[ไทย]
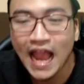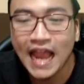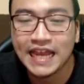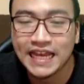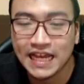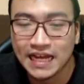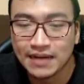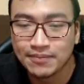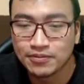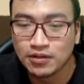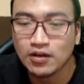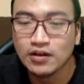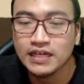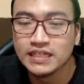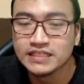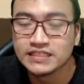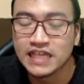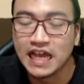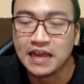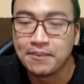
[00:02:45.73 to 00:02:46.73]
นะครับ ก็เลย
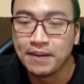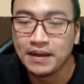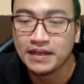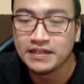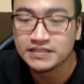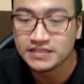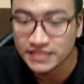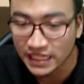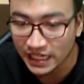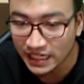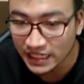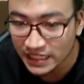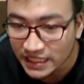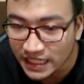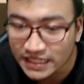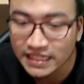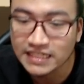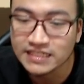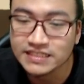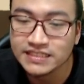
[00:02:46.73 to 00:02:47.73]
ใส่เป็นเซตเลือด
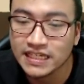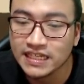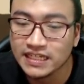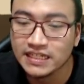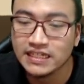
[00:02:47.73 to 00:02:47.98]
ทั้งเซตเล